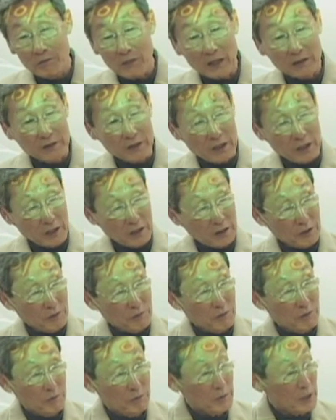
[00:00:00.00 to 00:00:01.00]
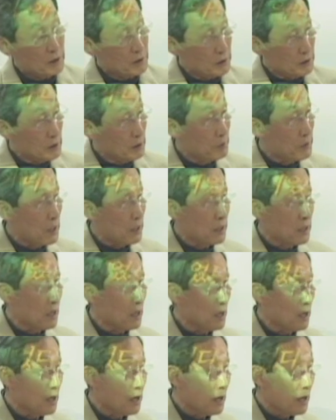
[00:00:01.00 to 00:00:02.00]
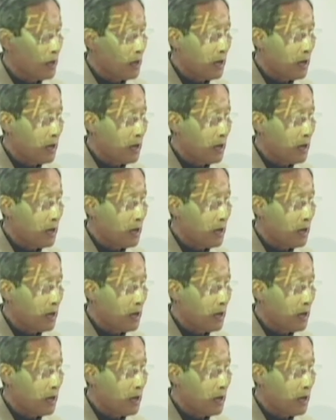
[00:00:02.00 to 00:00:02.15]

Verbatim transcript: 막 때리고 막 이래 봐야